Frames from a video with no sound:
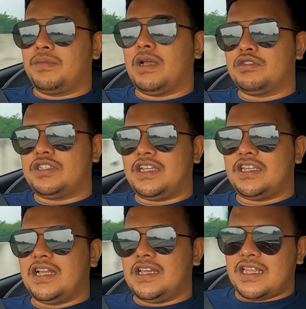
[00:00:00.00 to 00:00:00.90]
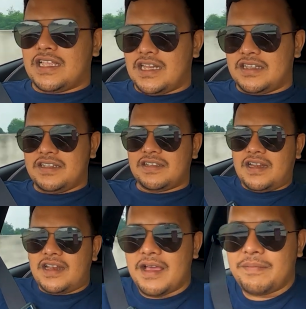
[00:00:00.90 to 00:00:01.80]
belum tahu sih kita lihat aja nanti di
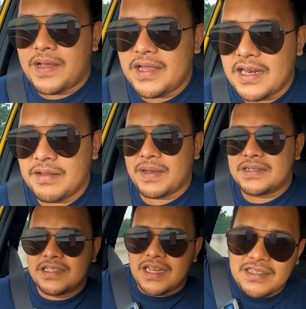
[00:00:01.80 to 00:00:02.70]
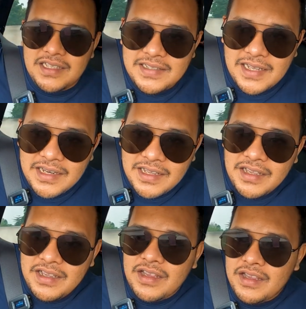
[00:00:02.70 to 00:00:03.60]
sana ada apa dan yang pasti nanti di
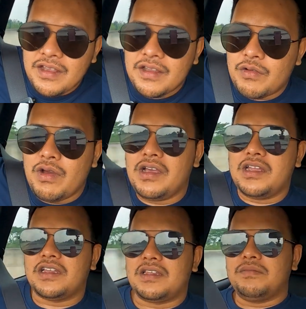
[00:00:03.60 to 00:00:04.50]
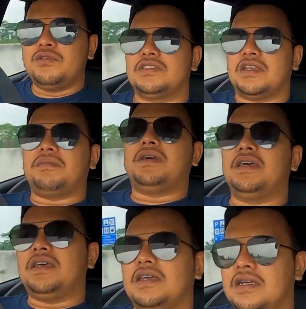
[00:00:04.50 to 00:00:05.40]
sana gue akan ketemu
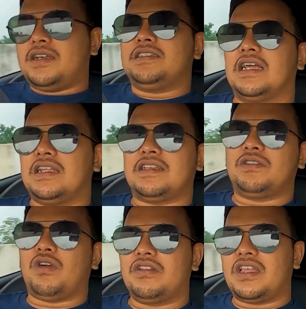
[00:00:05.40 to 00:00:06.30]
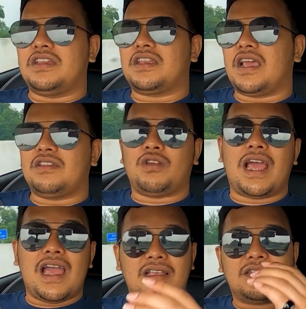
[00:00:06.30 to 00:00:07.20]
sama uh, salah satu konten
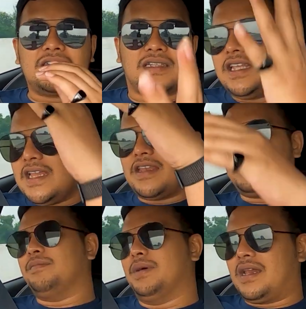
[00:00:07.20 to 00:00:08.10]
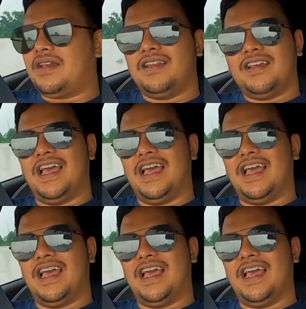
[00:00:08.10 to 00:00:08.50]
kreator asli dari Jember